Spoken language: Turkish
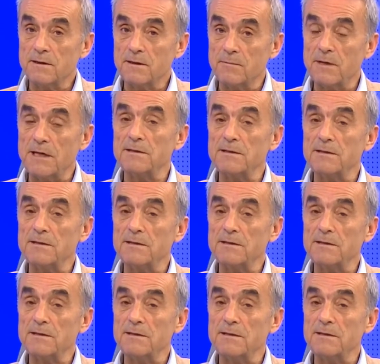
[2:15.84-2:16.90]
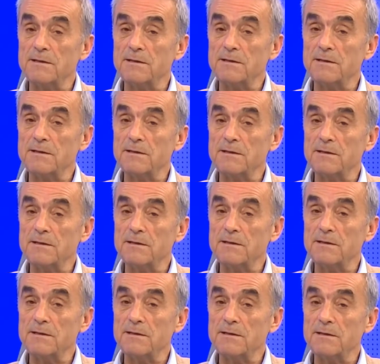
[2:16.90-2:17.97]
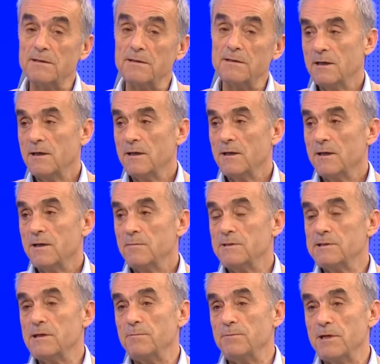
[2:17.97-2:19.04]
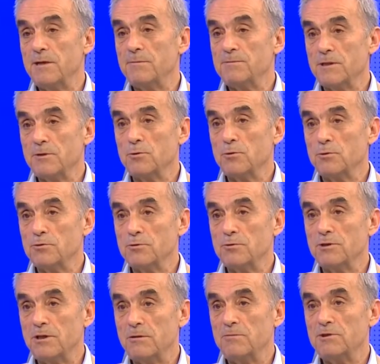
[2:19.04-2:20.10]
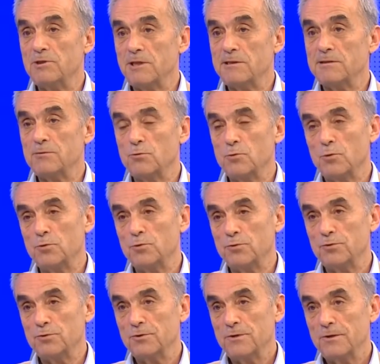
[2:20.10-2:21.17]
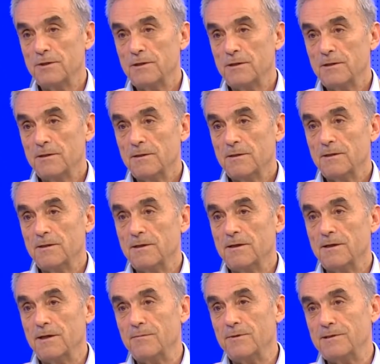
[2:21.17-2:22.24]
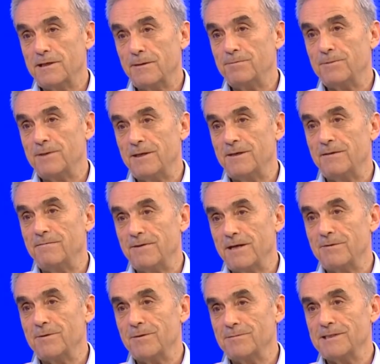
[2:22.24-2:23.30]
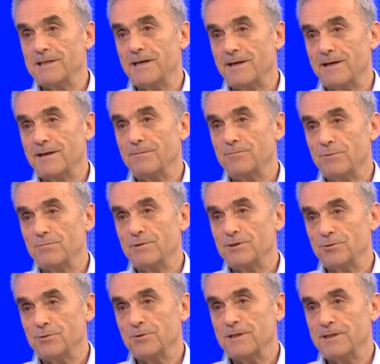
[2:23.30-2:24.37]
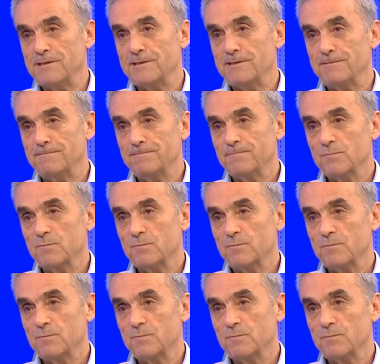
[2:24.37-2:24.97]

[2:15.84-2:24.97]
takım anlayışı olarak birlikteliğimiz bize bir nebze de olsun iyi bir şans doğurur. Ee, ama tepki vermemiz gereken bir maç o kesin.